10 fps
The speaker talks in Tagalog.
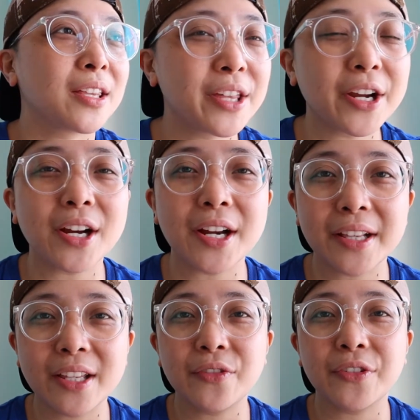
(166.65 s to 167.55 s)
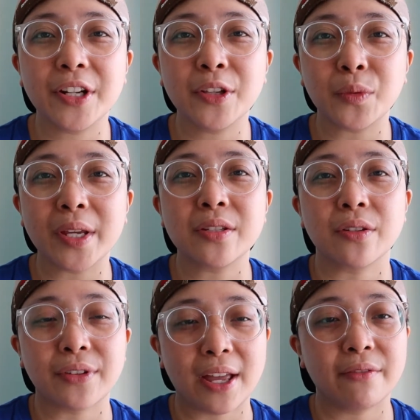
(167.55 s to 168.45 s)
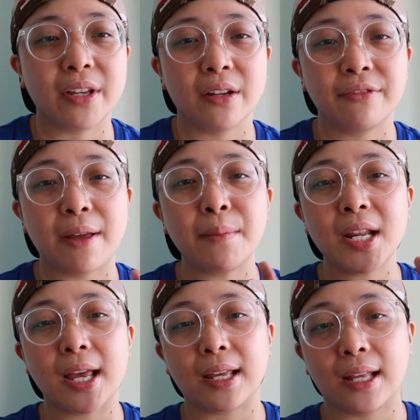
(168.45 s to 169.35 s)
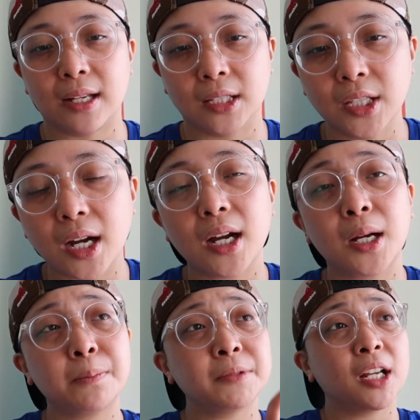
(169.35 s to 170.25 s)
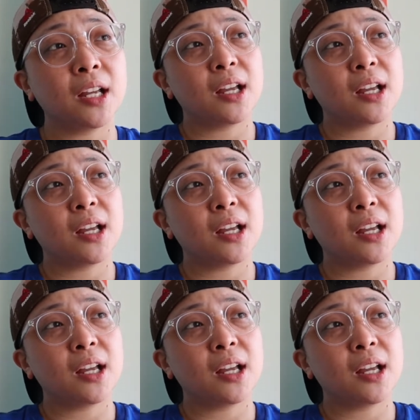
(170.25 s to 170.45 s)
There are different ways of having a family. I can adopt.